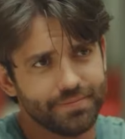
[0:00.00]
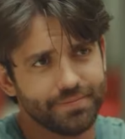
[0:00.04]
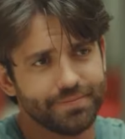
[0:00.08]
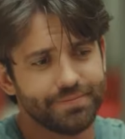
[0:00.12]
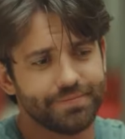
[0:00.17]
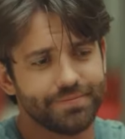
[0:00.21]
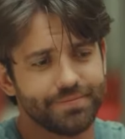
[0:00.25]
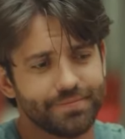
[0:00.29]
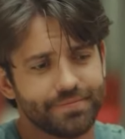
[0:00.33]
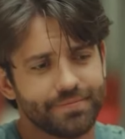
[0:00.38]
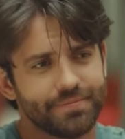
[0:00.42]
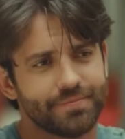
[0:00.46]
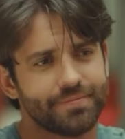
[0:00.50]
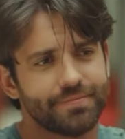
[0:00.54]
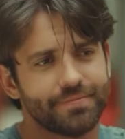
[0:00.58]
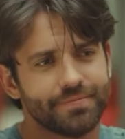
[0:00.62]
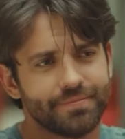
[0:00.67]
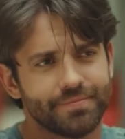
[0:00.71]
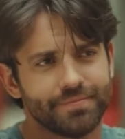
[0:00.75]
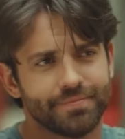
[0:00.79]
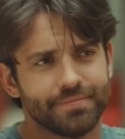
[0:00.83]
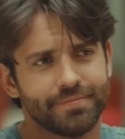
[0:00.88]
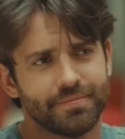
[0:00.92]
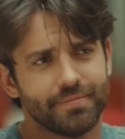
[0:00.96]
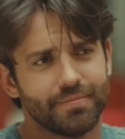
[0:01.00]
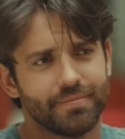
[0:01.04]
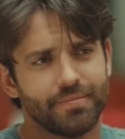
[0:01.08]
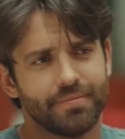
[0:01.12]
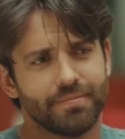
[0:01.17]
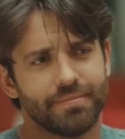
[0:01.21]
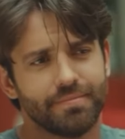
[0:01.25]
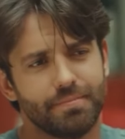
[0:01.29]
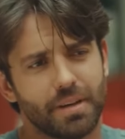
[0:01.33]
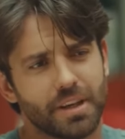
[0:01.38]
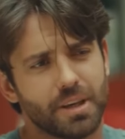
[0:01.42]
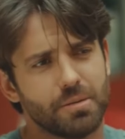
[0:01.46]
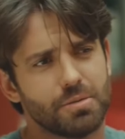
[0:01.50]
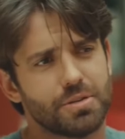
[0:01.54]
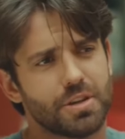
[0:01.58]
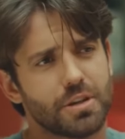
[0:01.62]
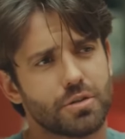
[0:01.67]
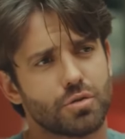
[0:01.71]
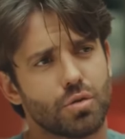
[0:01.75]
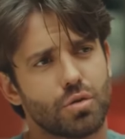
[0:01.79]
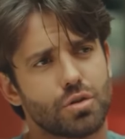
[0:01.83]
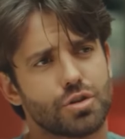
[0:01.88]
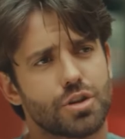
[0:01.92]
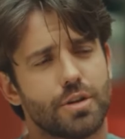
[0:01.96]
تلعي أكثر منا بكفي بدي
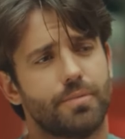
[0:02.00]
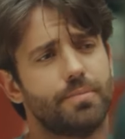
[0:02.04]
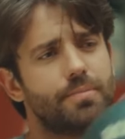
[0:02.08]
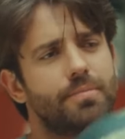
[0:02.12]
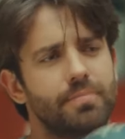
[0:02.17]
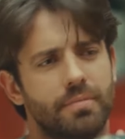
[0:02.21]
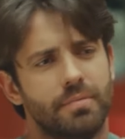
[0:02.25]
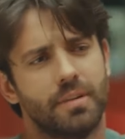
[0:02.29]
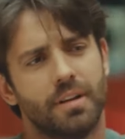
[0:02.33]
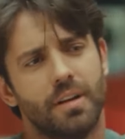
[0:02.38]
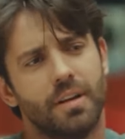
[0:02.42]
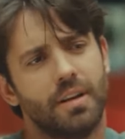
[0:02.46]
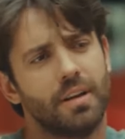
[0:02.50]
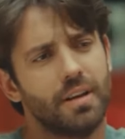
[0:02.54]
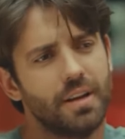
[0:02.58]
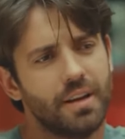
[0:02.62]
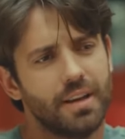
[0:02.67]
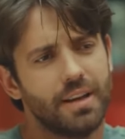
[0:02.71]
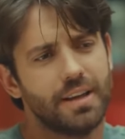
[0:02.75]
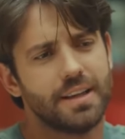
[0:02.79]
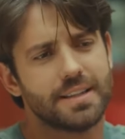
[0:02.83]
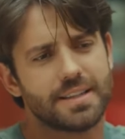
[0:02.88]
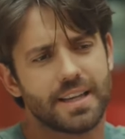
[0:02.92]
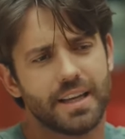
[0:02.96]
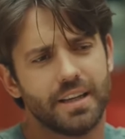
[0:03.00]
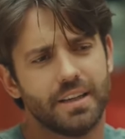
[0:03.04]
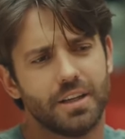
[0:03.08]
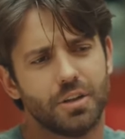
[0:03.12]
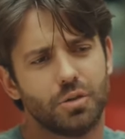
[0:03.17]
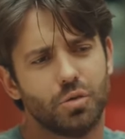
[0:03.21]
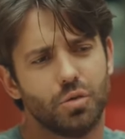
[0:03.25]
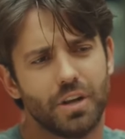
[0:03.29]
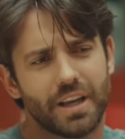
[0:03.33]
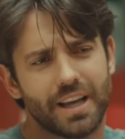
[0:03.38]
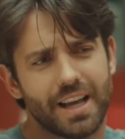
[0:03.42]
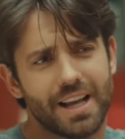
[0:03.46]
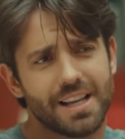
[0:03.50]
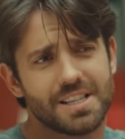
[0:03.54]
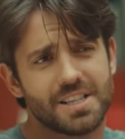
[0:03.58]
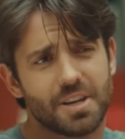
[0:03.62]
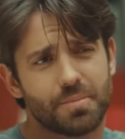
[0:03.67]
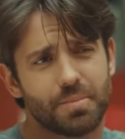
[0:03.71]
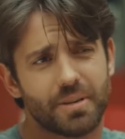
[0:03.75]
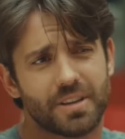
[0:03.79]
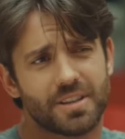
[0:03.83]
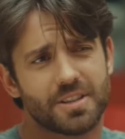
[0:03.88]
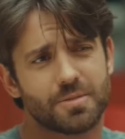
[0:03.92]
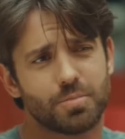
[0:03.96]
أسألك سؤال إذا دبرت لك
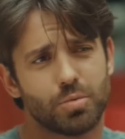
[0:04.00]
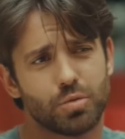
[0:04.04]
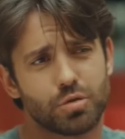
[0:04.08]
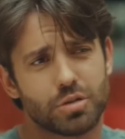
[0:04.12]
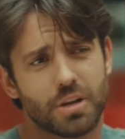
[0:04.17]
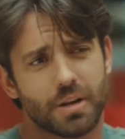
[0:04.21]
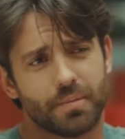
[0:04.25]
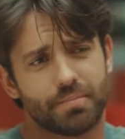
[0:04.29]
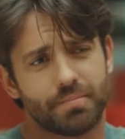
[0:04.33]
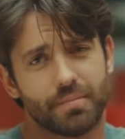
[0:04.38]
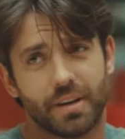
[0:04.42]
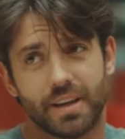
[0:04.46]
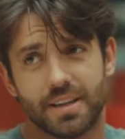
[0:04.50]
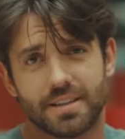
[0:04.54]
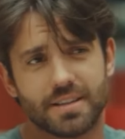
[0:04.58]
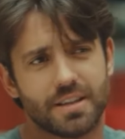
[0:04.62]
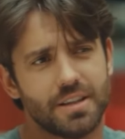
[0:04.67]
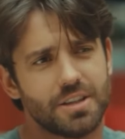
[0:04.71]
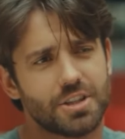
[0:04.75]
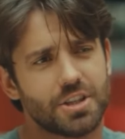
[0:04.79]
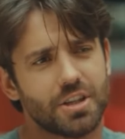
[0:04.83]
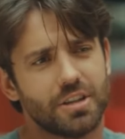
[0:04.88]
صبية تروح معك على العرس